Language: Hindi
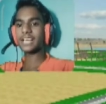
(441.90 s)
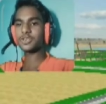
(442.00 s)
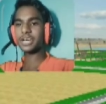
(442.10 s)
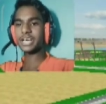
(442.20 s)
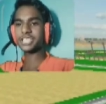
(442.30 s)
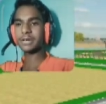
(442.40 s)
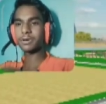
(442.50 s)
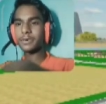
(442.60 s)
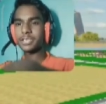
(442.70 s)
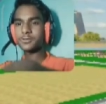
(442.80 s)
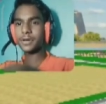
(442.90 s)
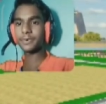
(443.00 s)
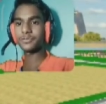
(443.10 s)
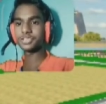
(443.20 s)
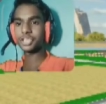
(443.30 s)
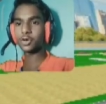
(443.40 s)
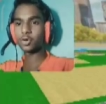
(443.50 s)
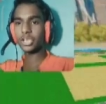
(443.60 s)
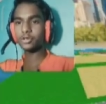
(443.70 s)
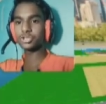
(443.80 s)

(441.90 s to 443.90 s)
भाई लोग आज का नेक्स्ट लेवल में इसमें हमें फिर से